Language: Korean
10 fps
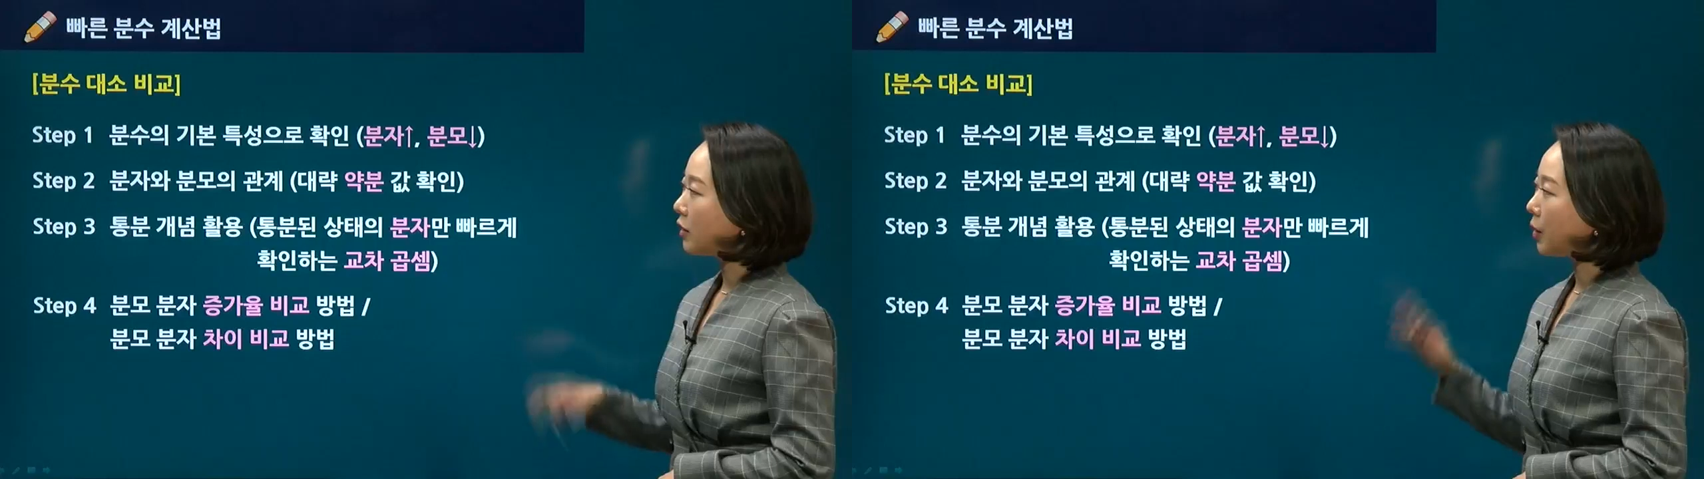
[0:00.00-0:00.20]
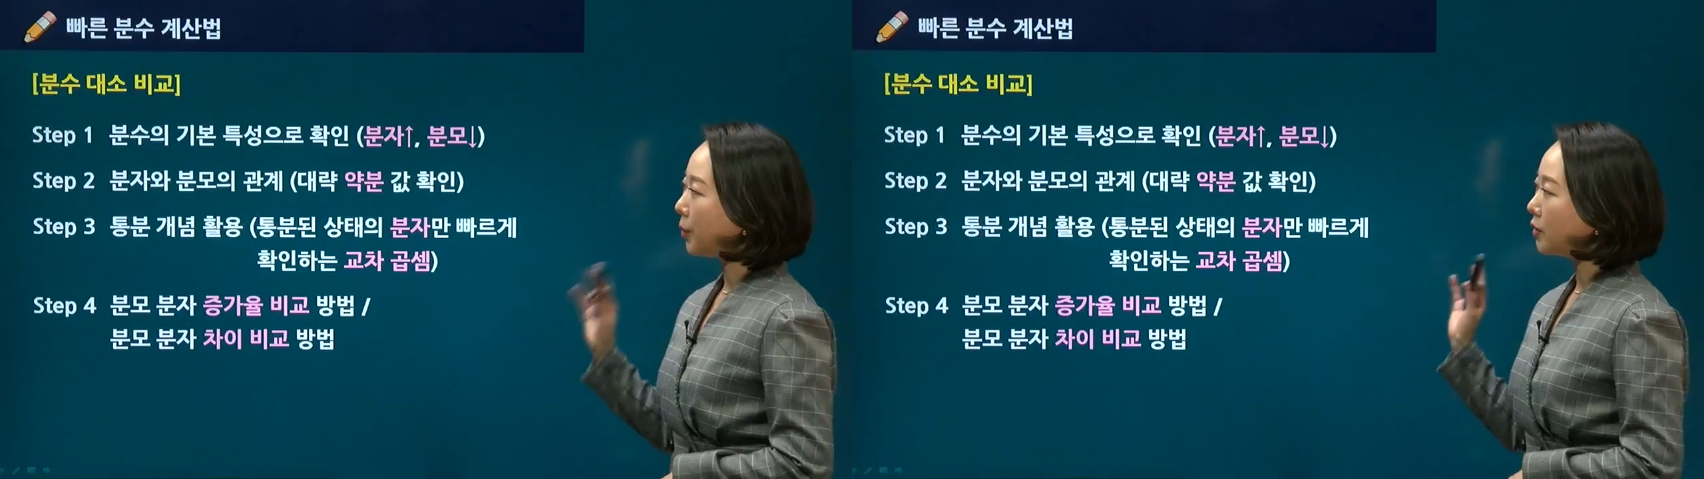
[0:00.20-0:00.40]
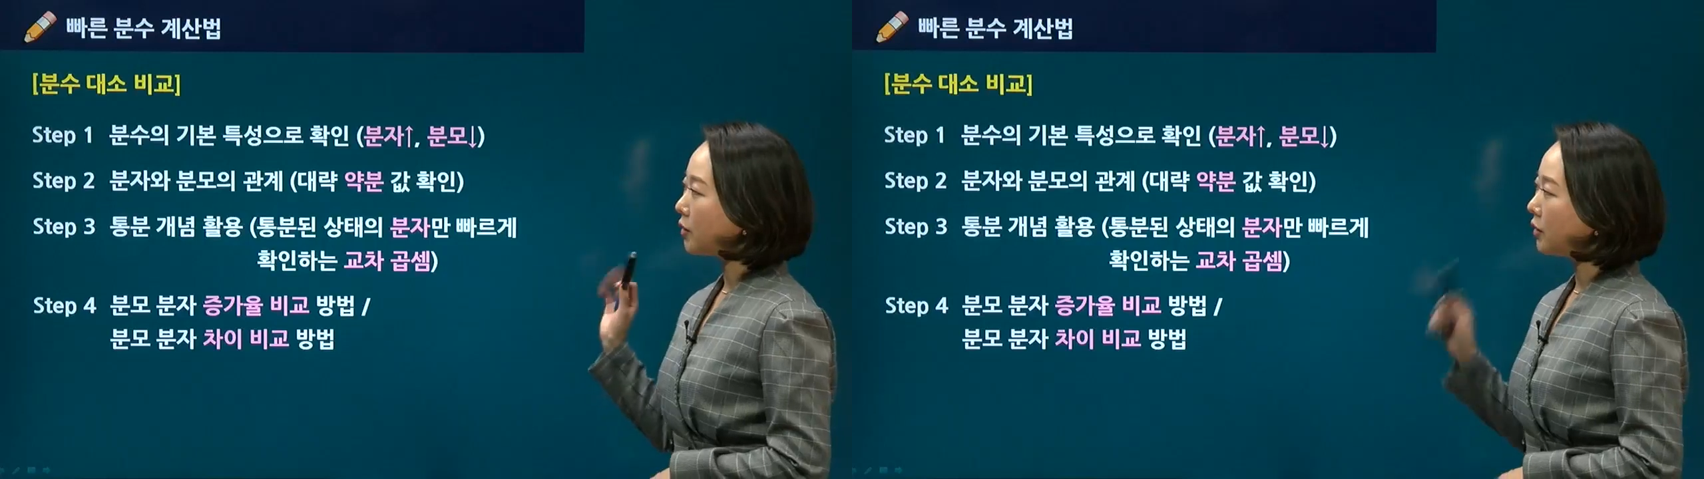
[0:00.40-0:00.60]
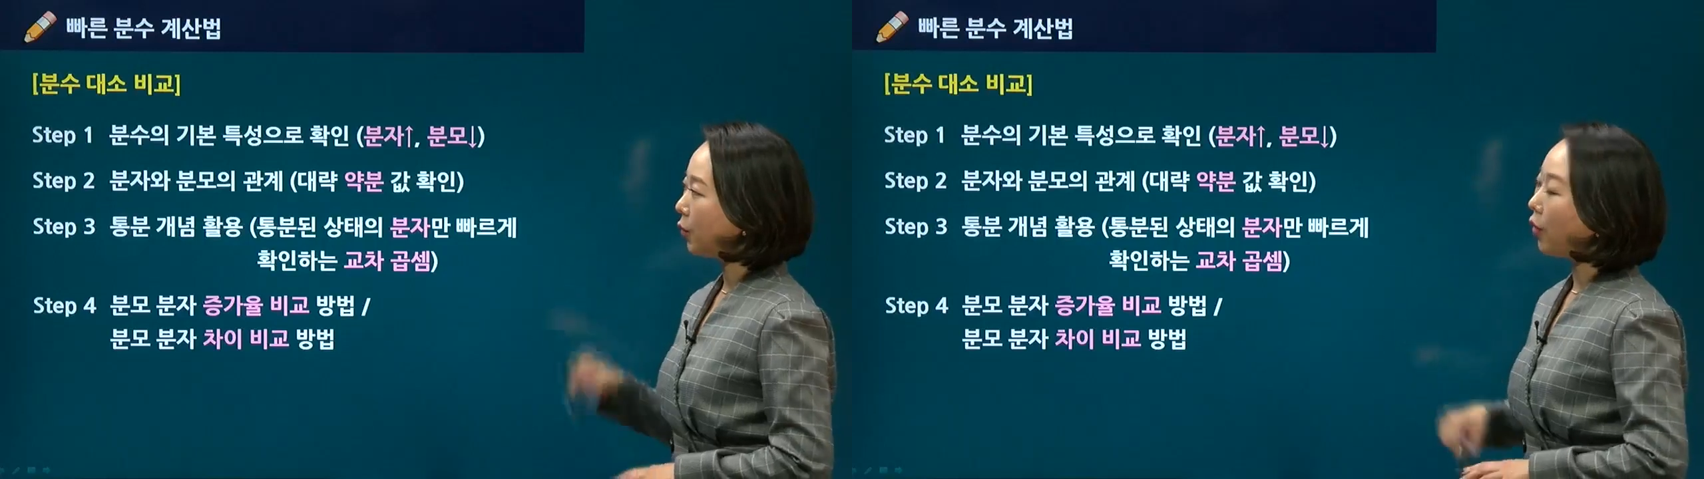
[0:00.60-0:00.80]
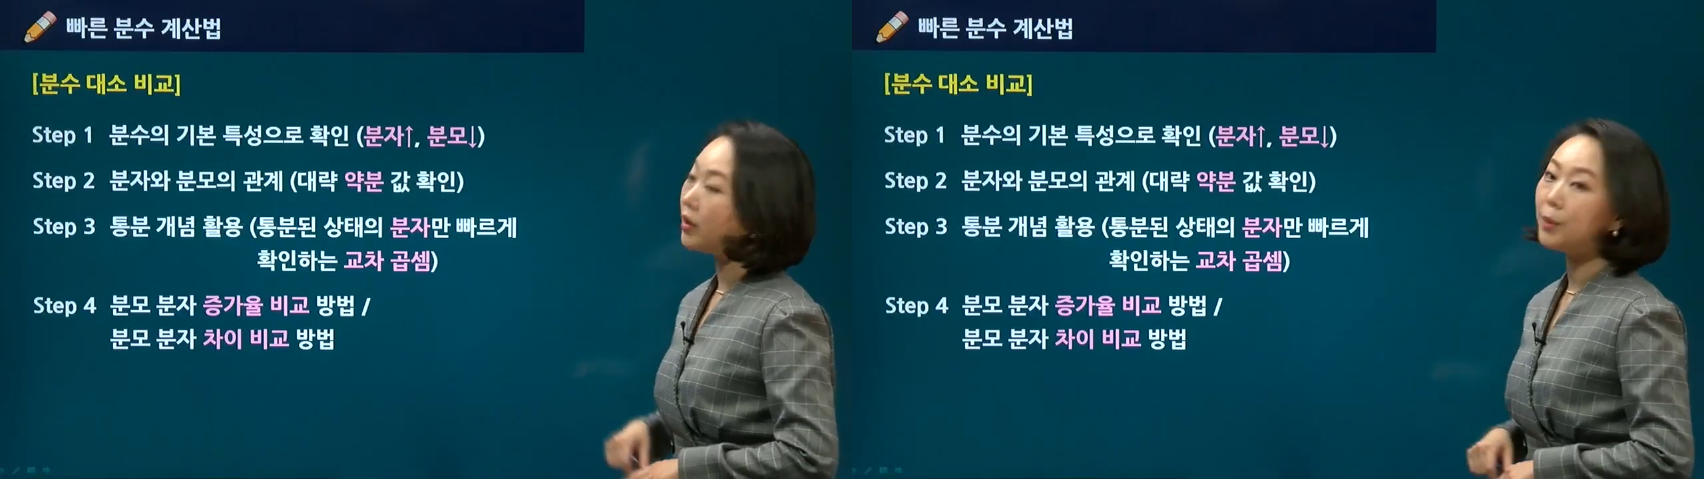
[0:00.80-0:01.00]
첫 번째 스텝
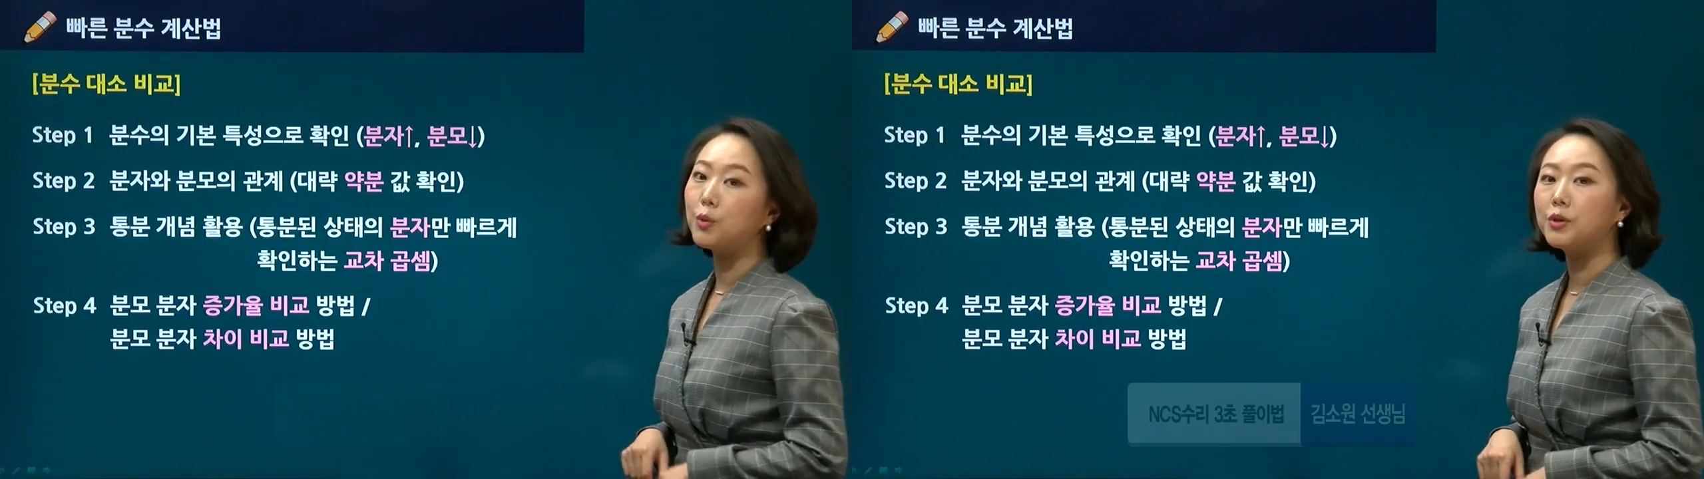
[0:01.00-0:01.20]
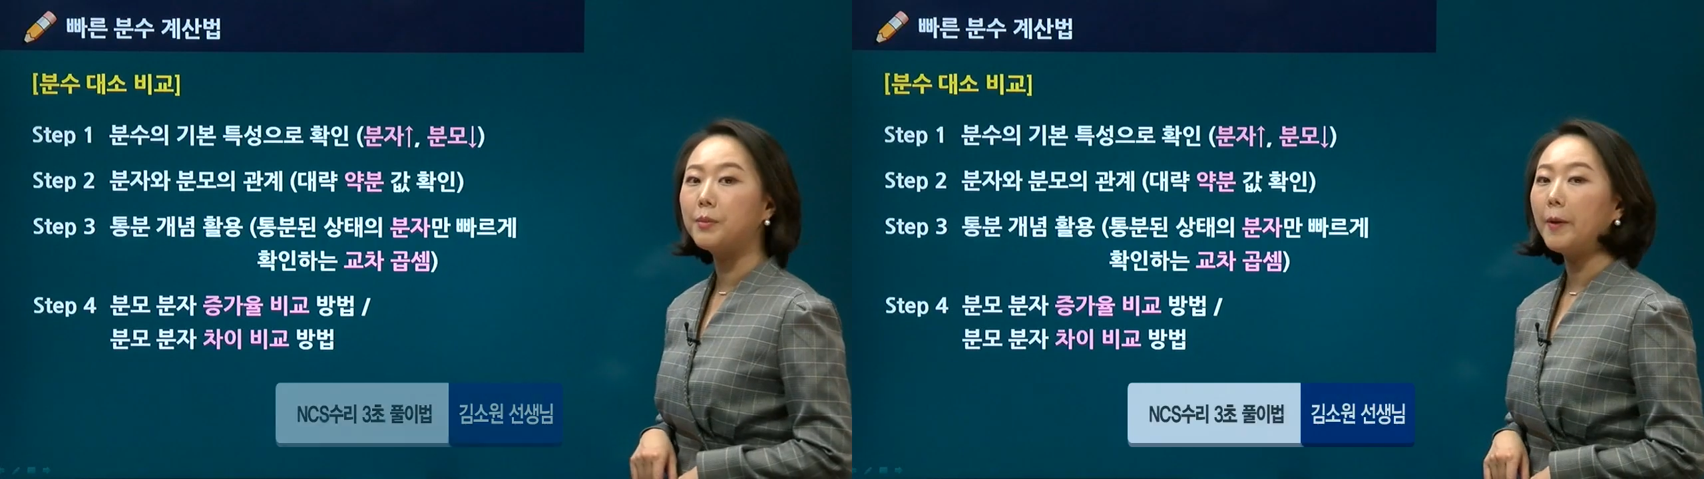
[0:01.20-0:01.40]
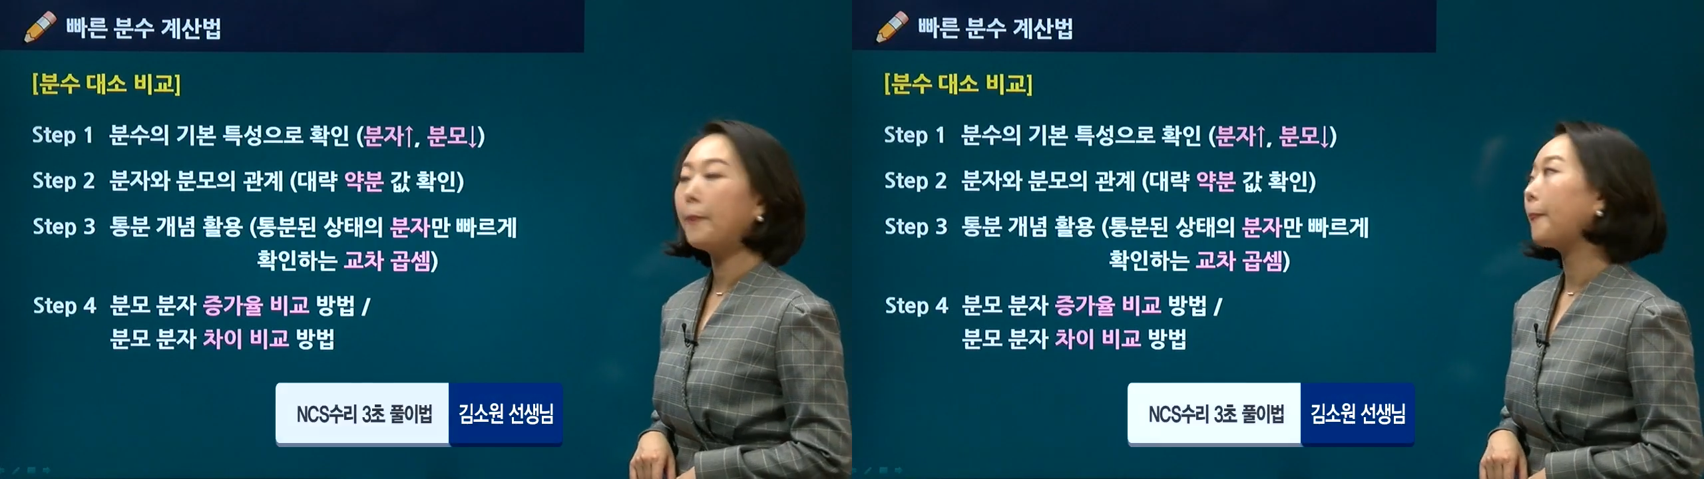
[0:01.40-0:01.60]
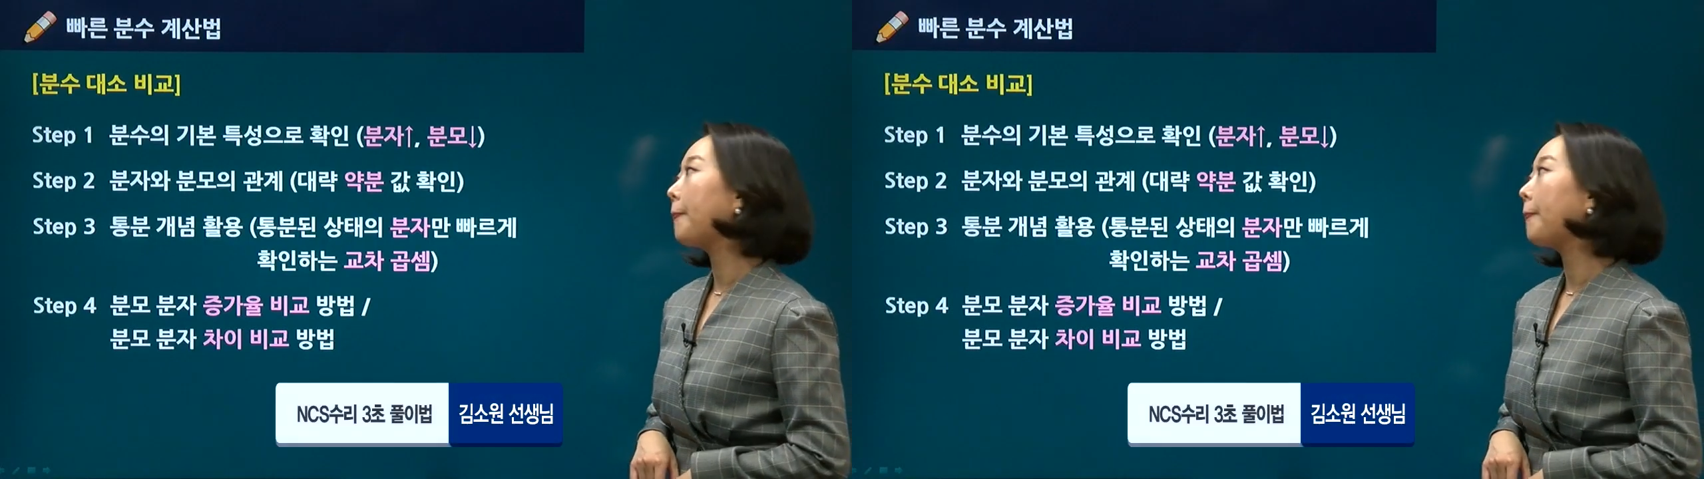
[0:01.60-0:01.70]
원을 보시면